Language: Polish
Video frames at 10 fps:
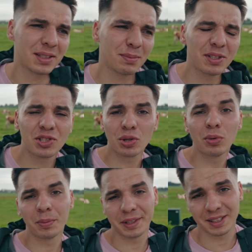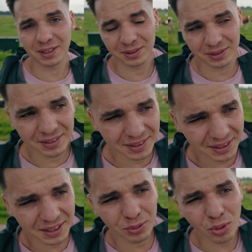Zmęczyło mnie to
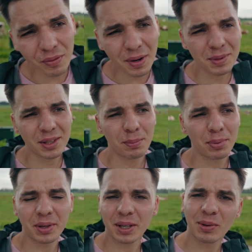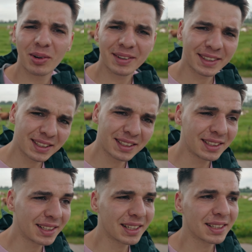głowę mi to poryło
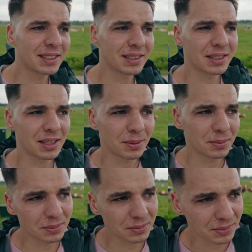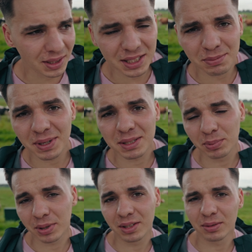i teraz jestem Kacper z
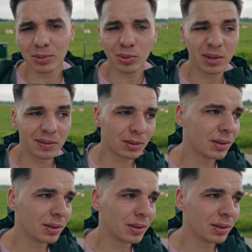porytą głową.